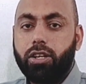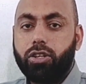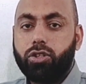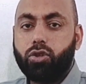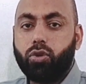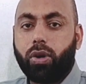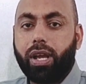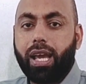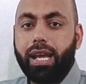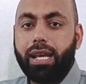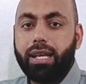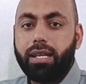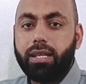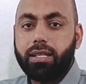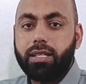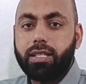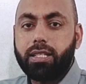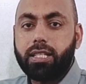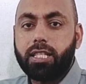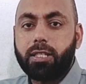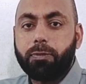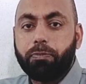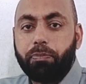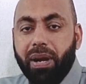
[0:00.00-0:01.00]
जो कि
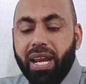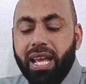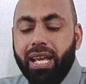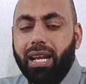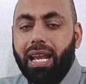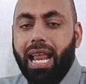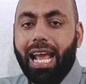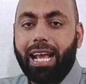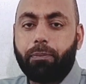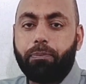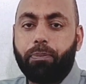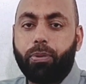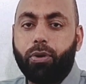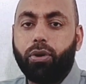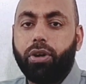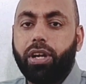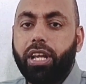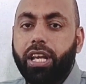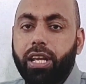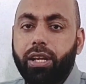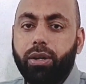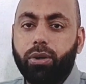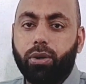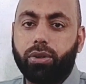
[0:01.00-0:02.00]
स्प्रिंग लाइक
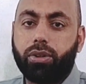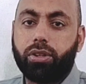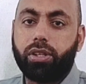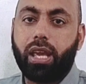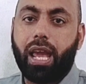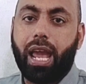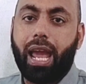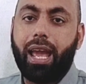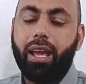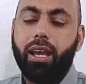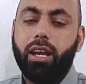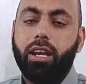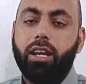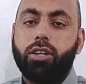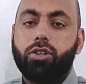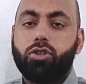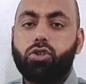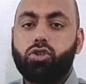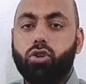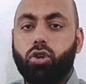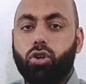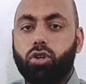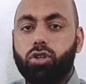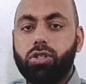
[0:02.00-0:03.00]
प्रोटीन होती है
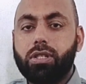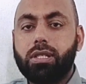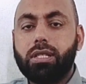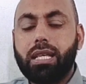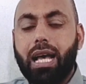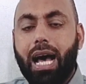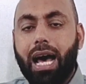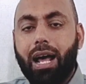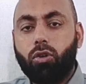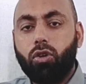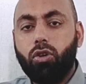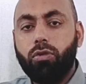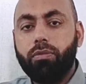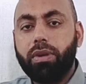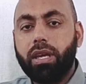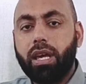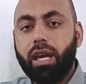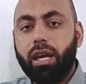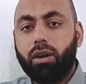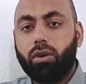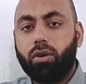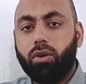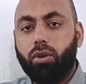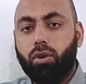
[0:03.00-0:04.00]
जो
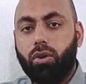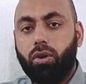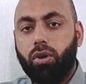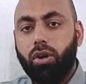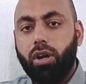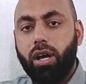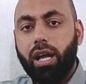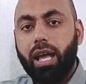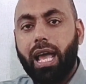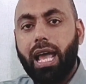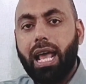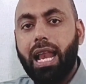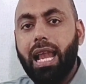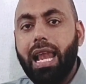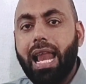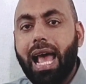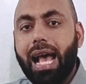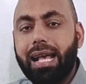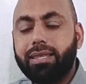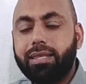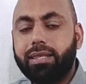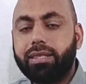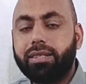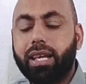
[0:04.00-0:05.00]
सार्कोमियर को
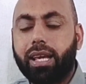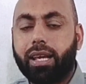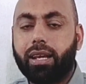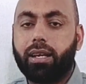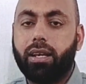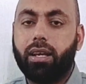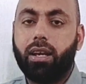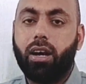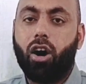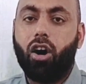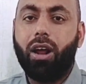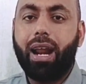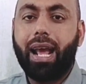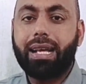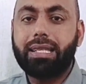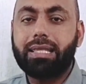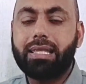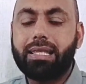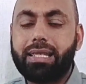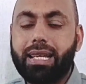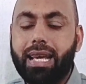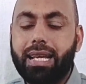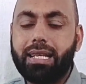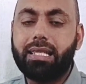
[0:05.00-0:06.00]
इलास्टिक और
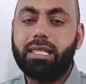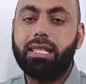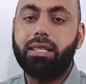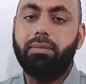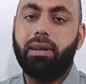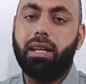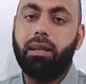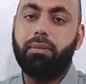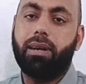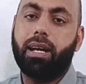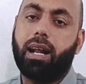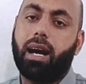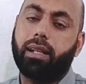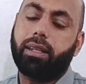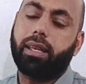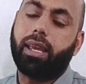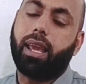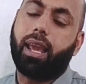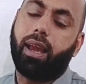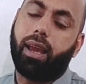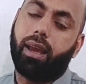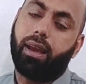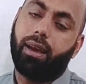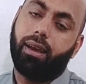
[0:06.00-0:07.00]
एक्सटेंसिबल
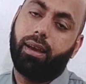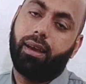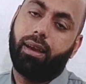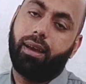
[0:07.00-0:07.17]
बनाती है